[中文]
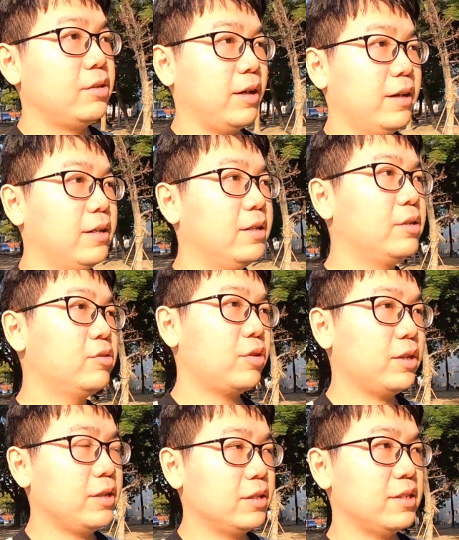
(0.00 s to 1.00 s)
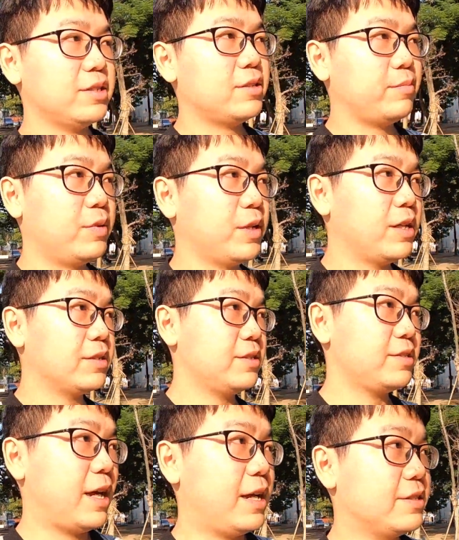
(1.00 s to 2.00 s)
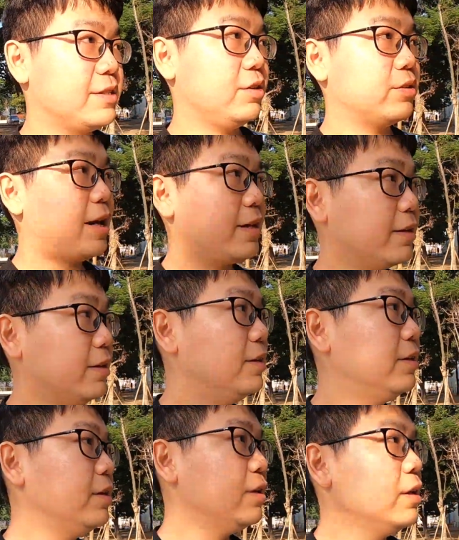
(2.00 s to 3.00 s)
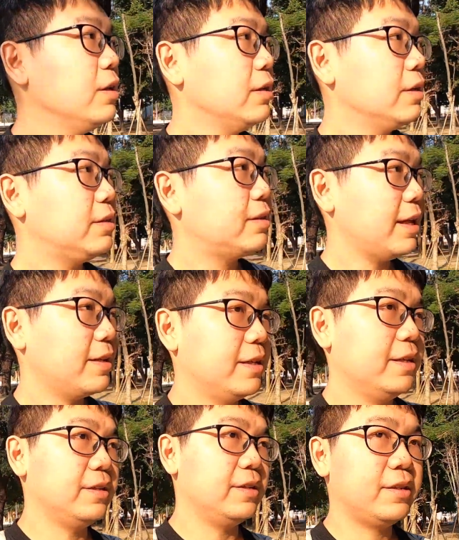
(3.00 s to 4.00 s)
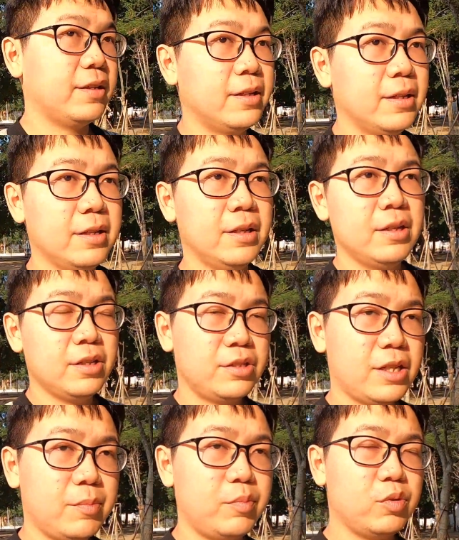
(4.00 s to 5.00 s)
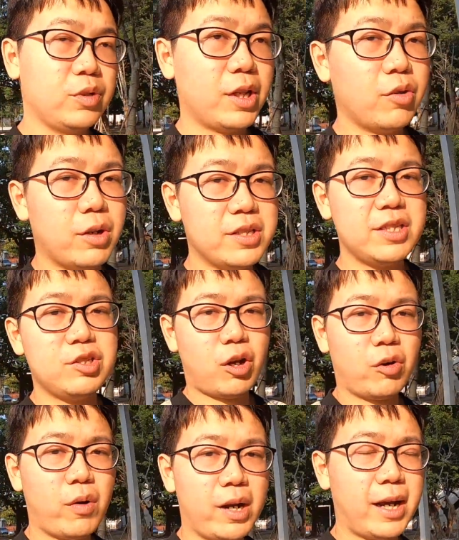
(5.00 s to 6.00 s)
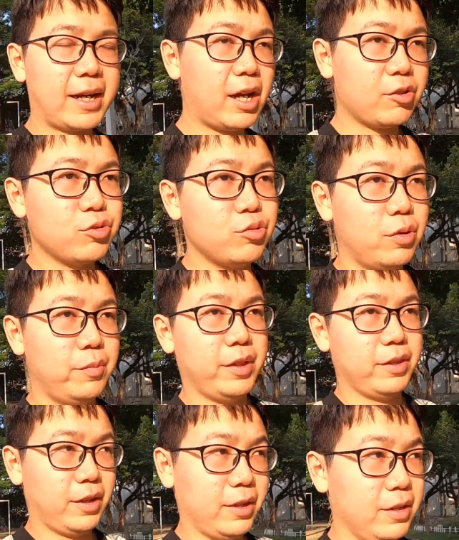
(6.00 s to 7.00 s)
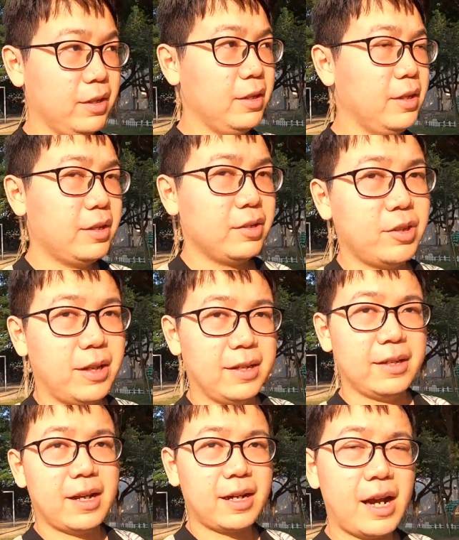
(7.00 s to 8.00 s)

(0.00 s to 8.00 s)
对，所以这是皮克斯想要借由他的电影这一部《灵魂急转弯》来告诉我们。对，那